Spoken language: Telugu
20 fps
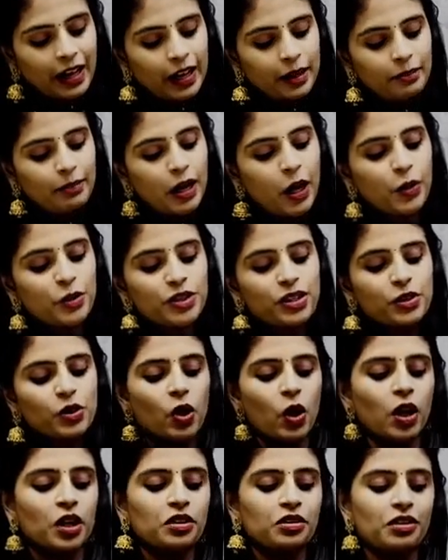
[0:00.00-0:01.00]
అండ్ బ్లౌజ్
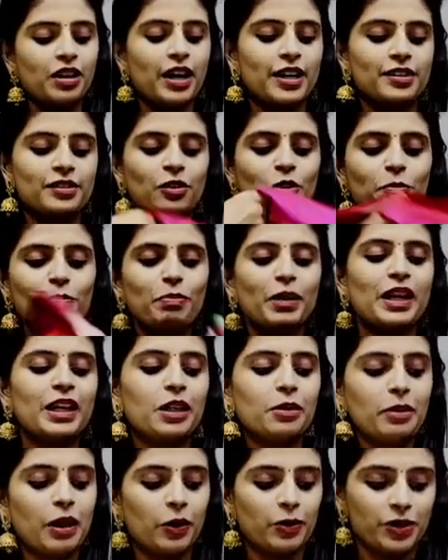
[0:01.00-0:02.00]
లో
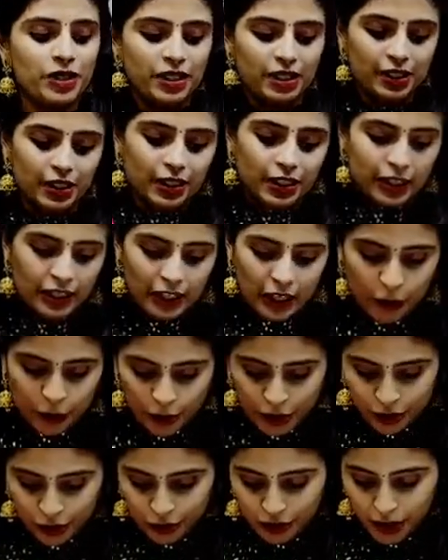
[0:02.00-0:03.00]
పింక్ బ్లౌజ్ ఇలా
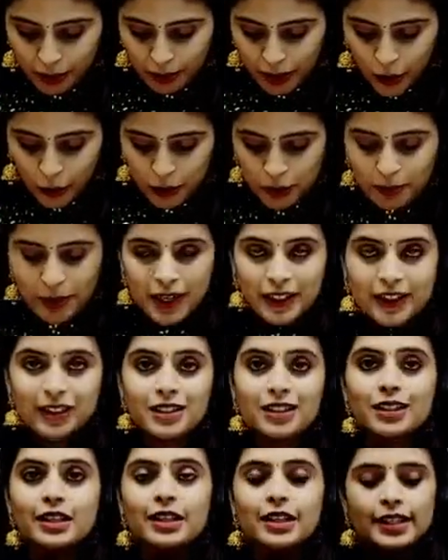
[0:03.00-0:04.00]
వస్తుంది బ్లౌజ్
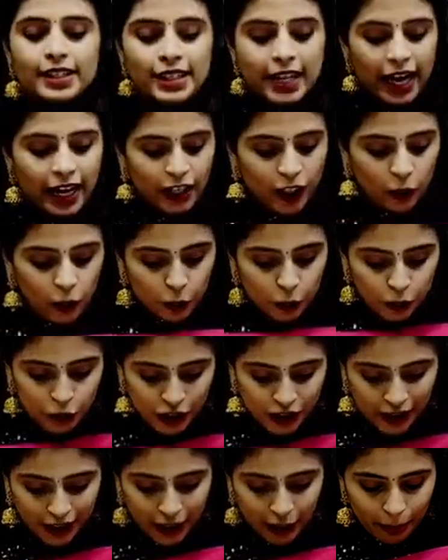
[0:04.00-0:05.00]
ప్యాటర్న్ శారీలో
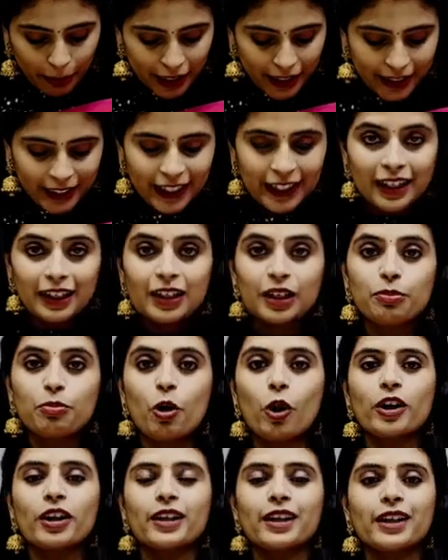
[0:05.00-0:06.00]
వచ్చిన ఇలా మల్టీ కలర్
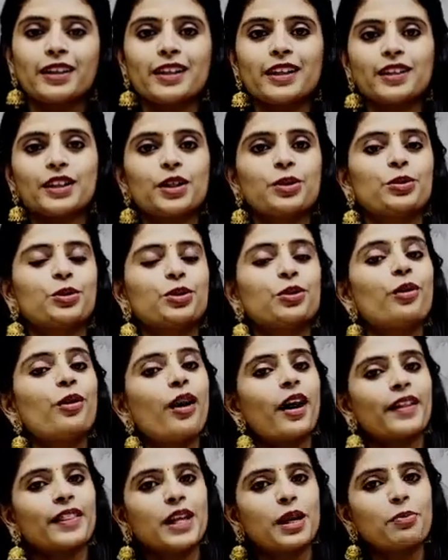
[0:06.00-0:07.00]
బార్డర్ ఏదైతే ఉందో
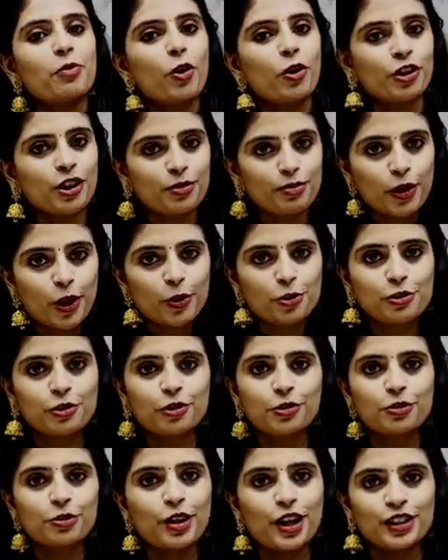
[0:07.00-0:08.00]
అదే బార్డర్
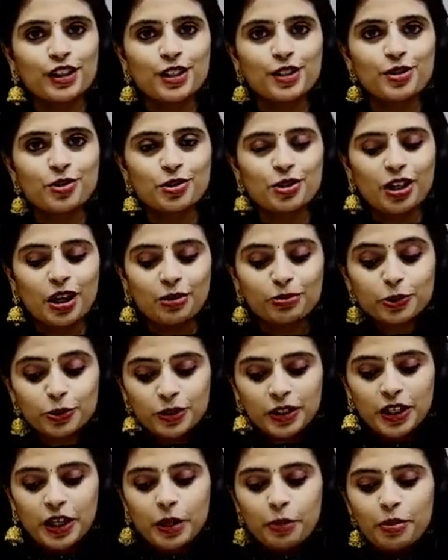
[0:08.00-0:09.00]
బ్లౌజ్లో కూడా తీసుకున్నాము
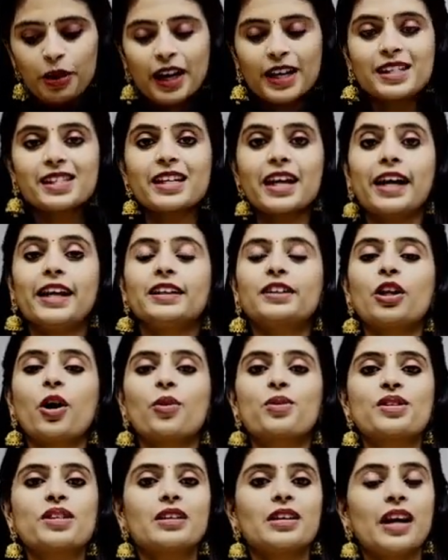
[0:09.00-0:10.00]
ప్రైస్ ఎయిట్
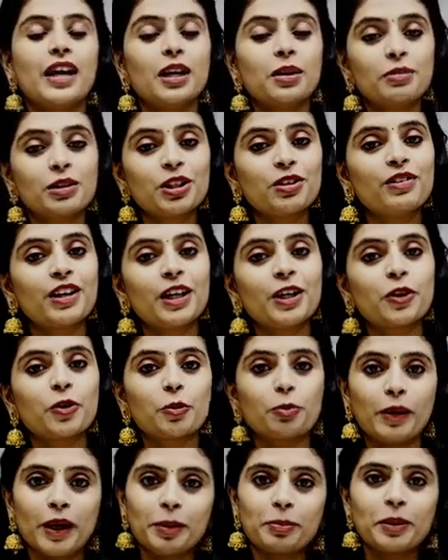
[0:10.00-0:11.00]
థౌసండ్ ఎనిమిది వేల
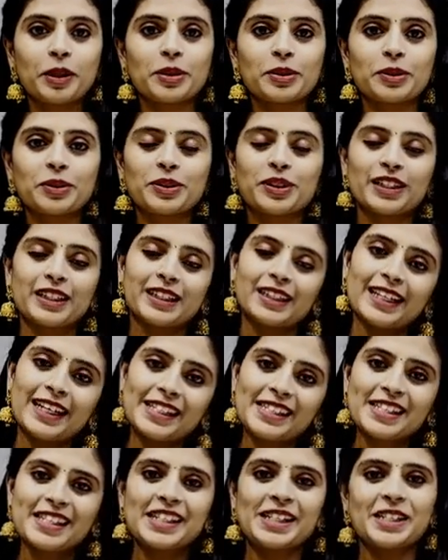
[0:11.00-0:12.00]
రూపాయలు పడుతుంది
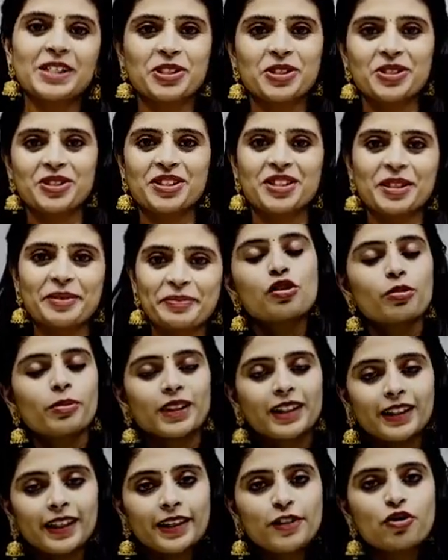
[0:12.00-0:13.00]
నెక్స్ట్ కలర్ చూద్దాం సో
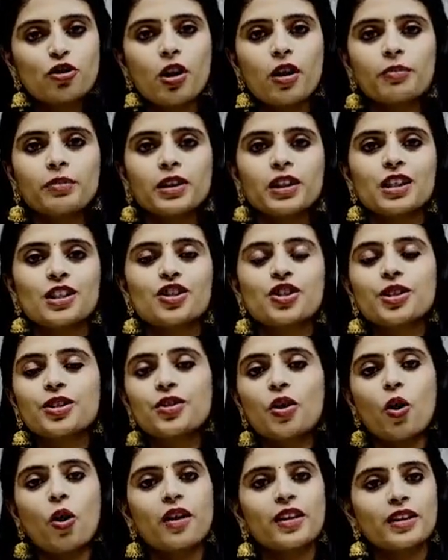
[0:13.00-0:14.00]
మన నెక్స్ట్
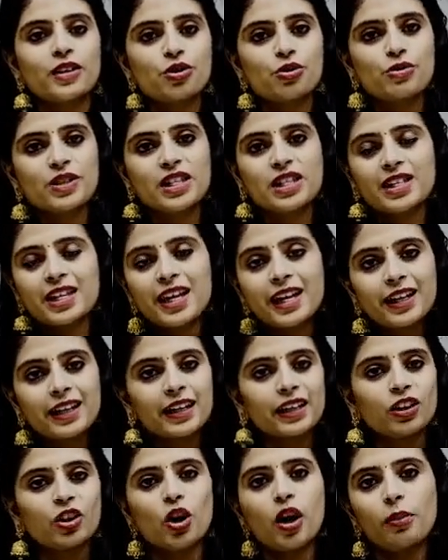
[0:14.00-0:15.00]
కాంబినేషన్ ఆరెంజ్ విత్ సీ
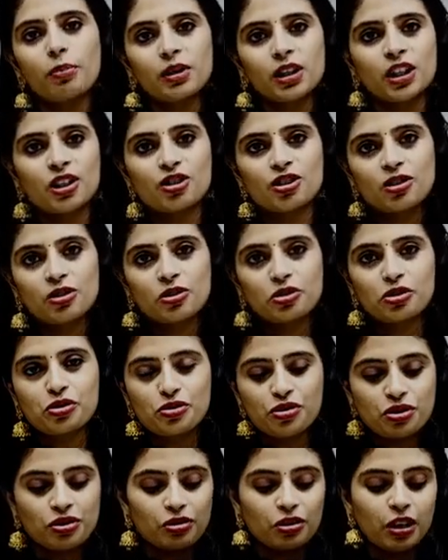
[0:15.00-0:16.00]
గ్రీన్ కాంబినేషన్ లో
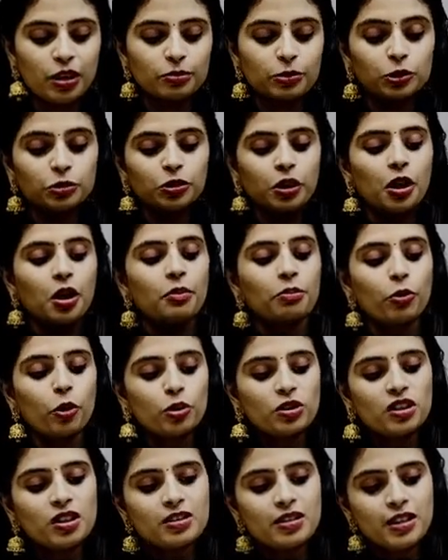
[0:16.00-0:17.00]
చూస్తున్నాము
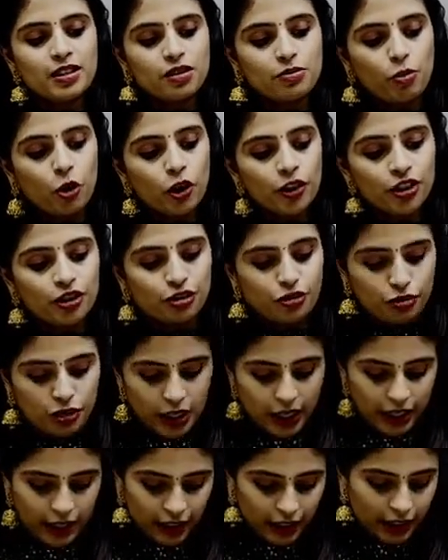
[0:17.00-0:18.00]
బోత్ ద సైడ్స్ బార్డర్
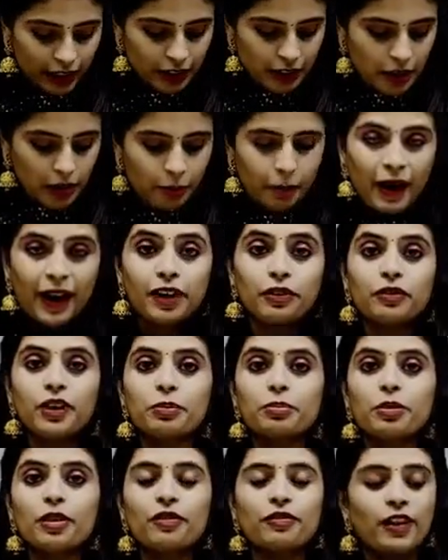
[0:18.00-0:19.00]
చూసేయండి పైన
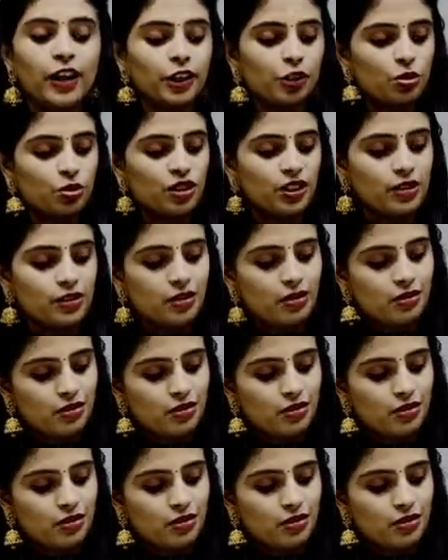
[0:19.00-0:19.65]
వైపున ఫైవ్ టు సిక్స్